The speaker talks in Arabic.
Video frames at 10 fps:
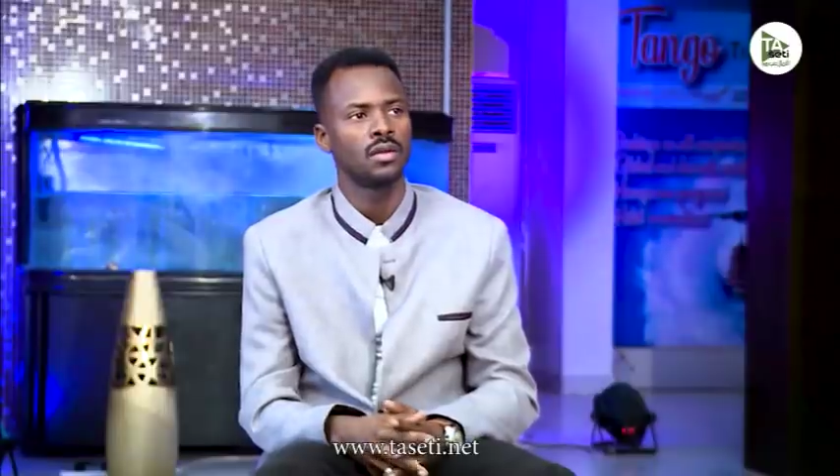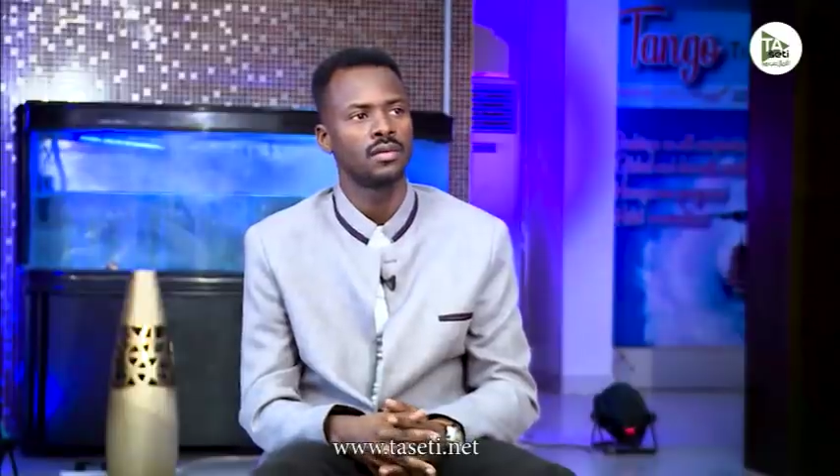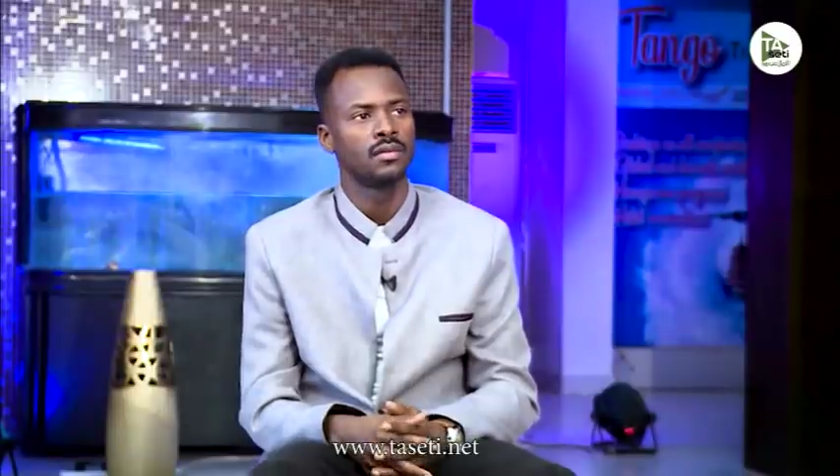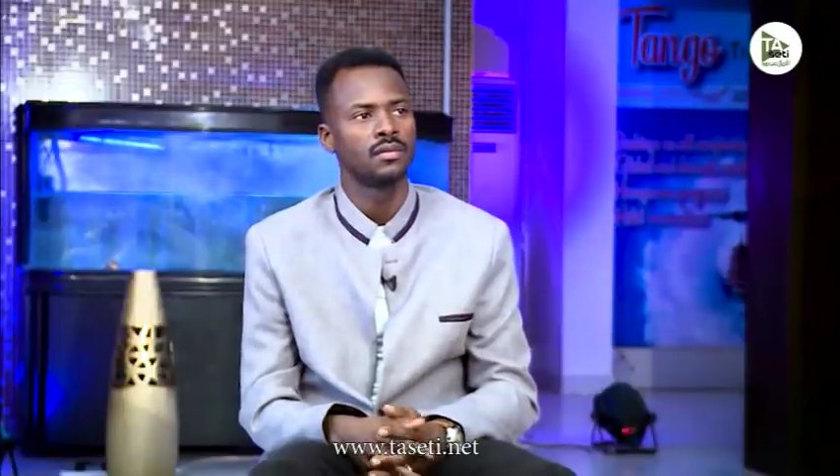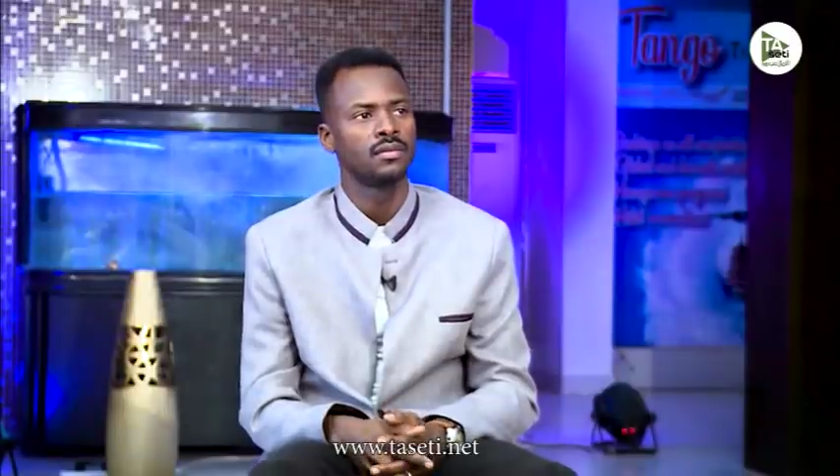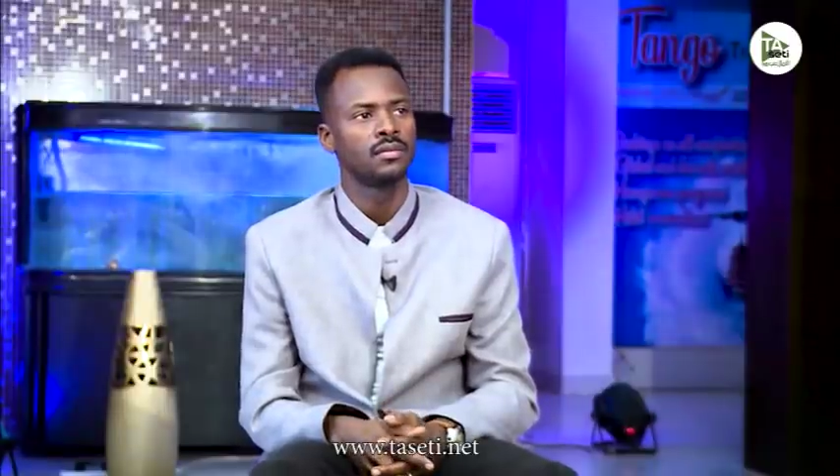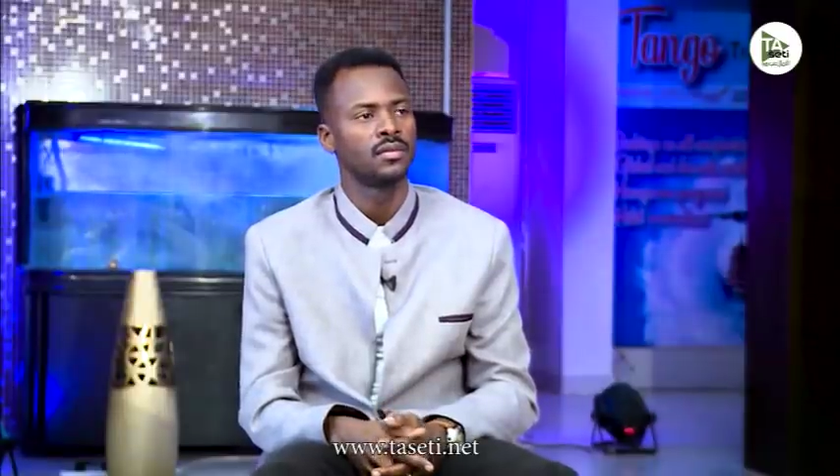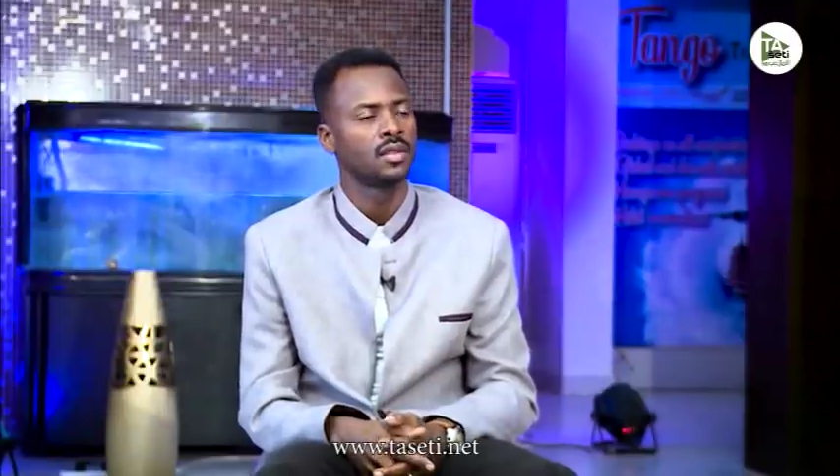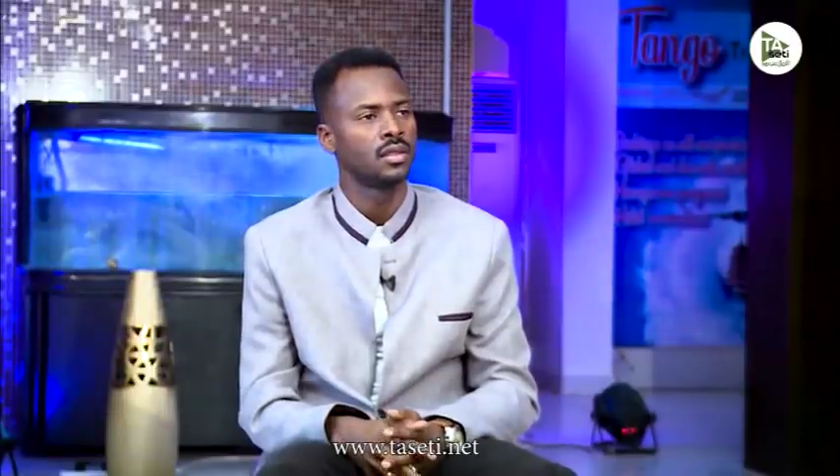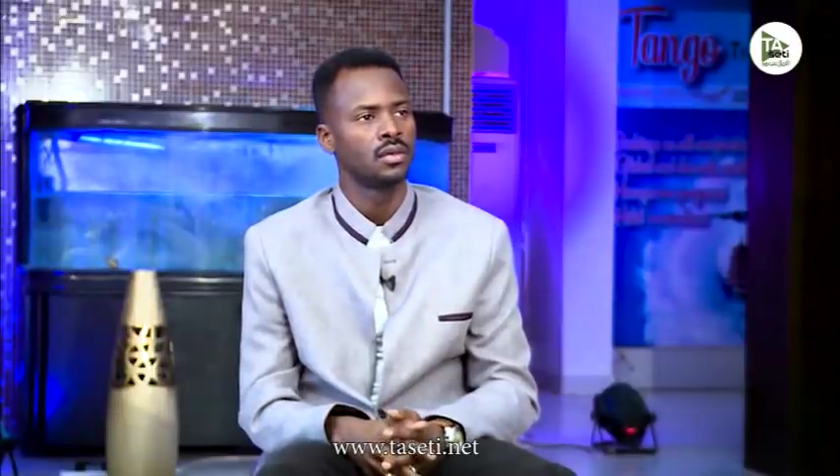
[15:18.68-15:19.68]
وانت ما اشتغلت
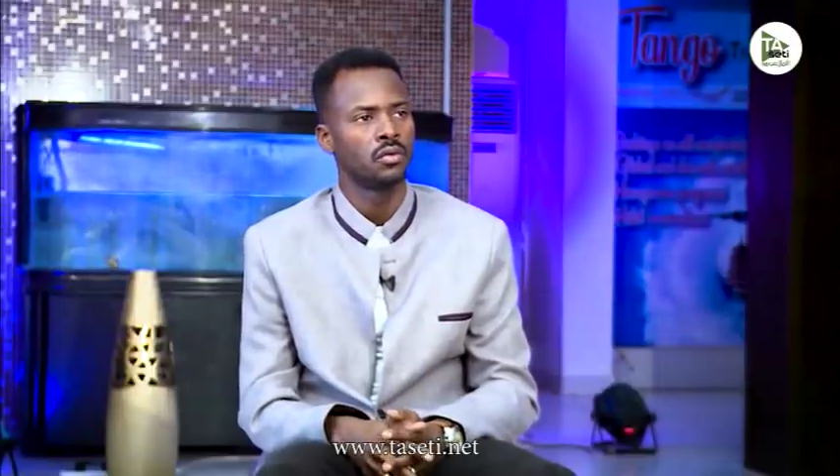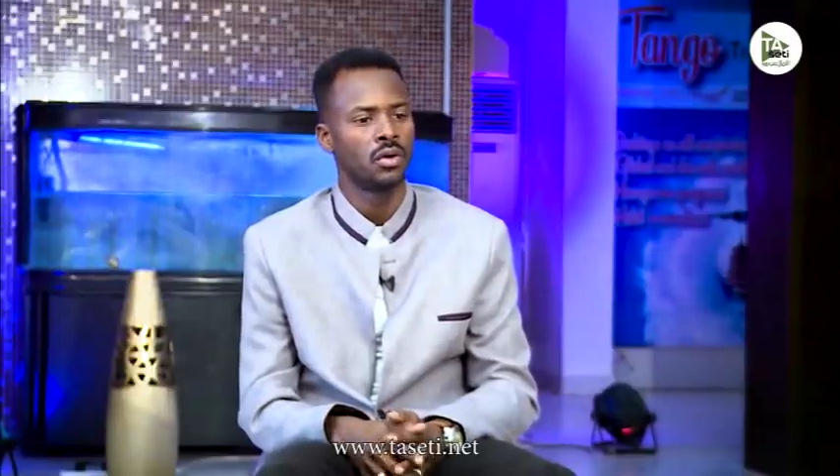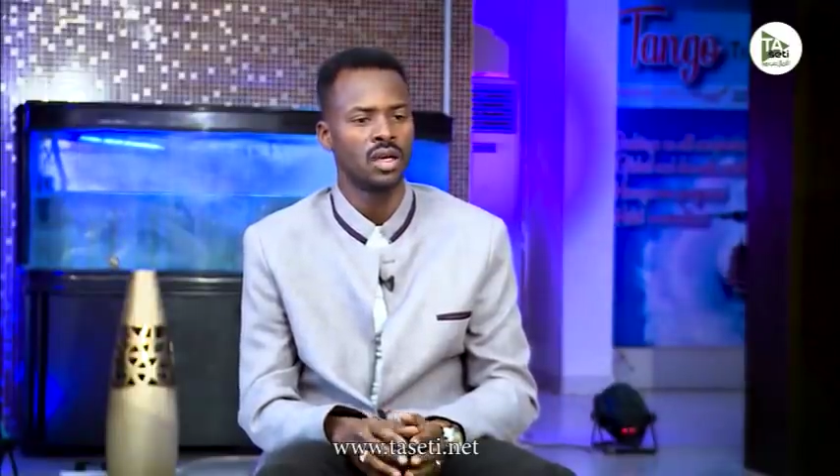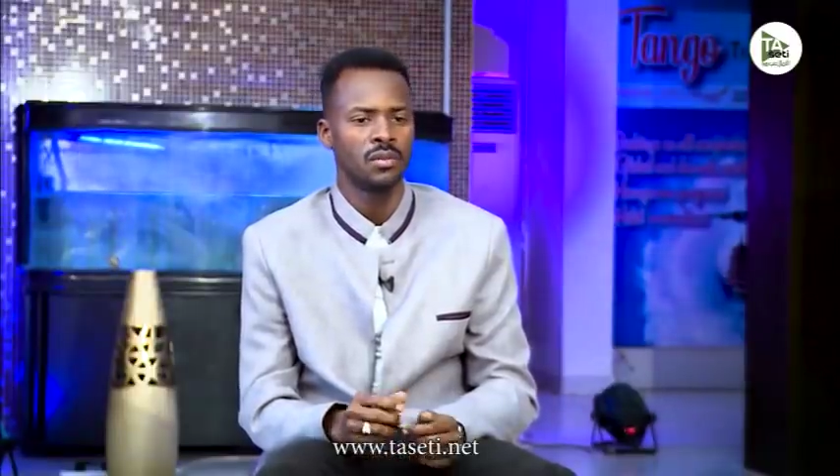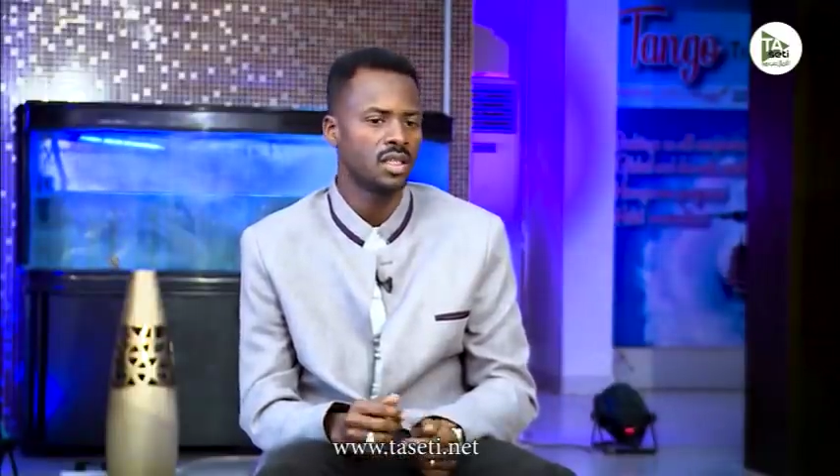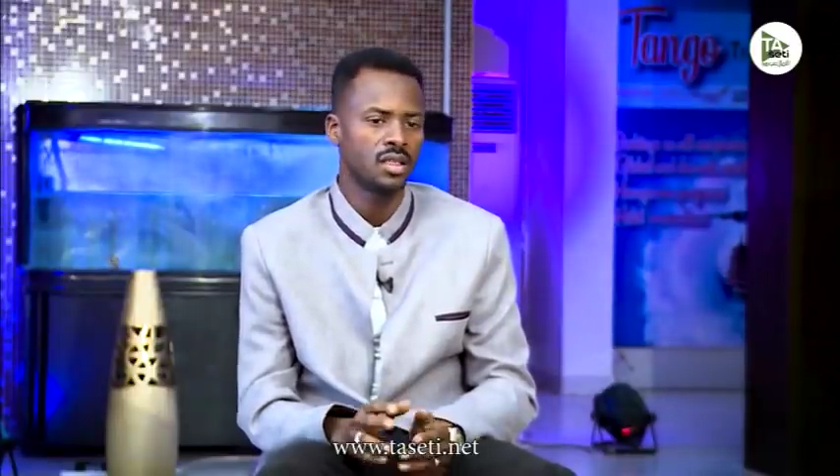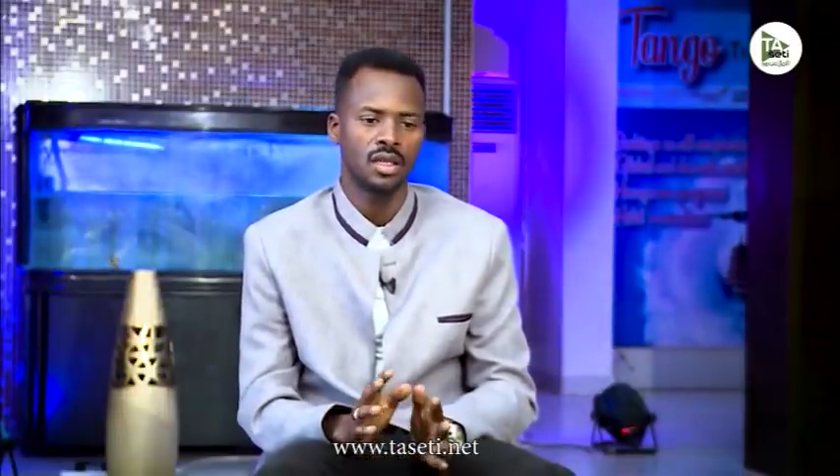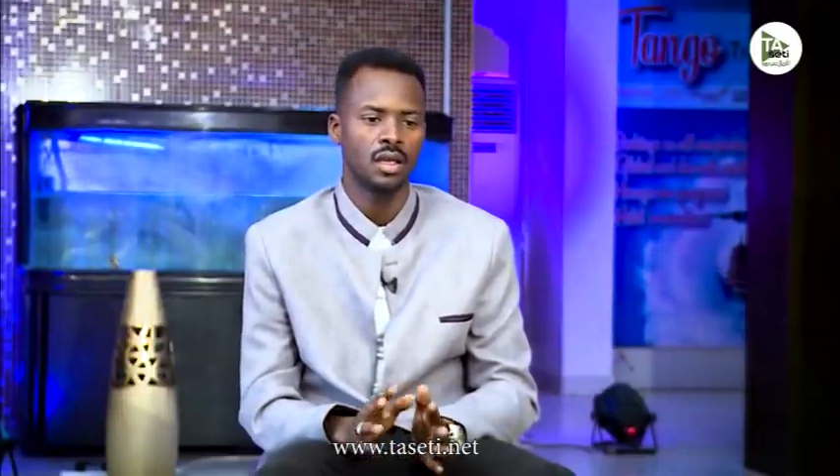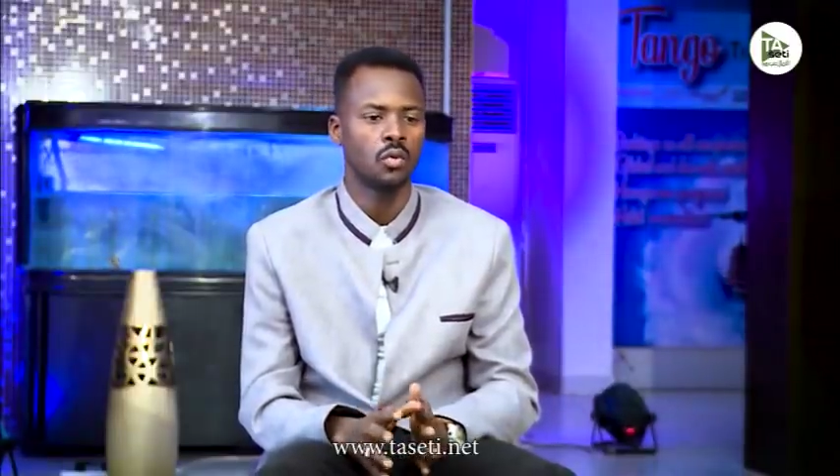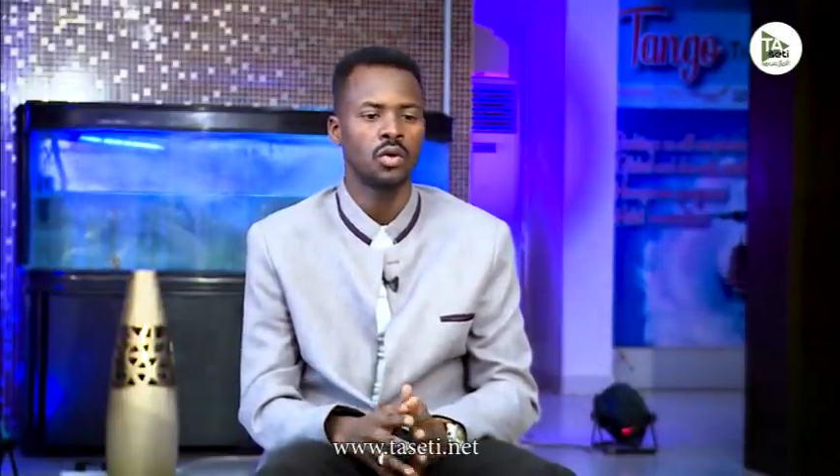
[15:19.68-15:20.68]
بيه وانا مشيت
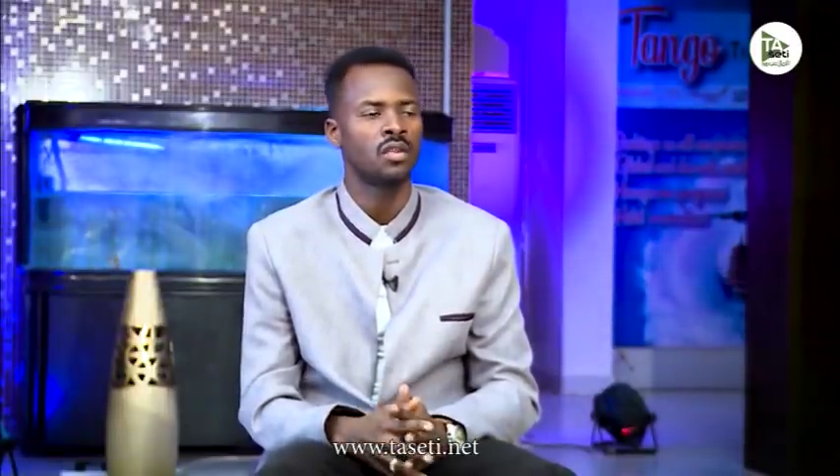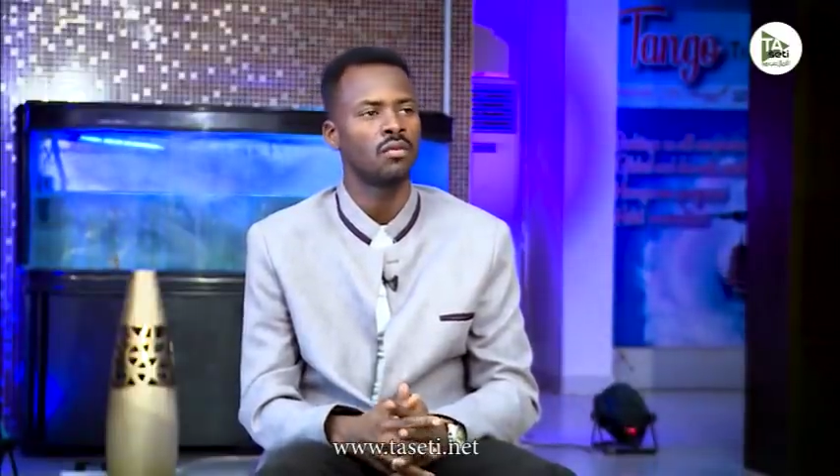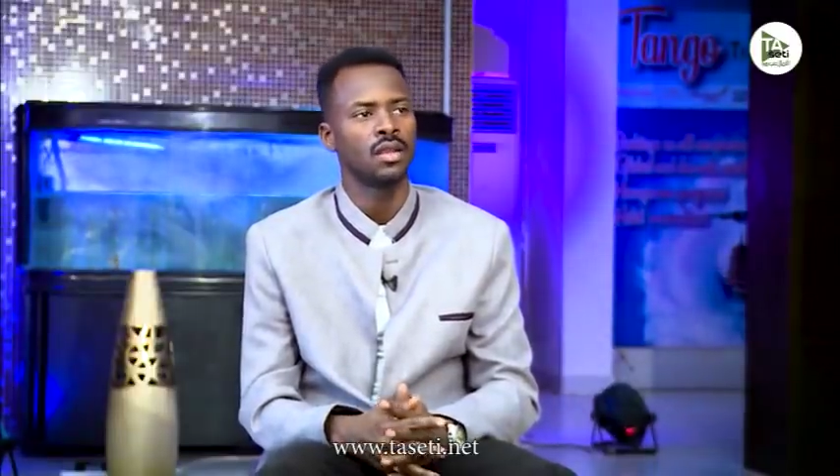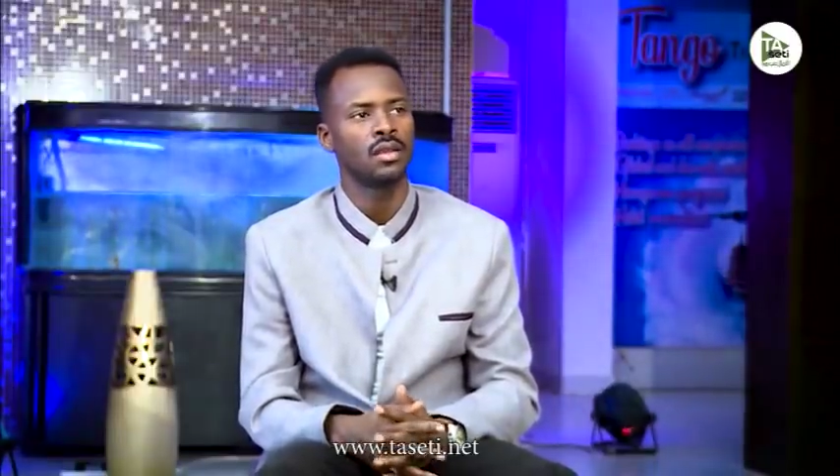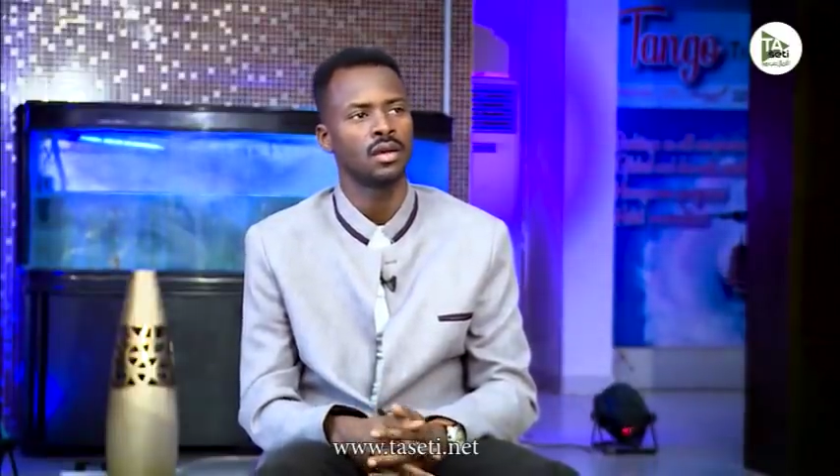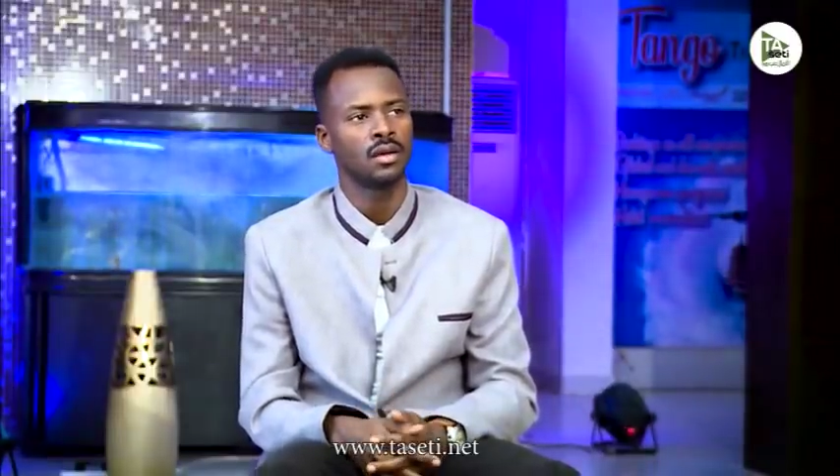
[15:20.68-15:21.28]
الى ابو بعد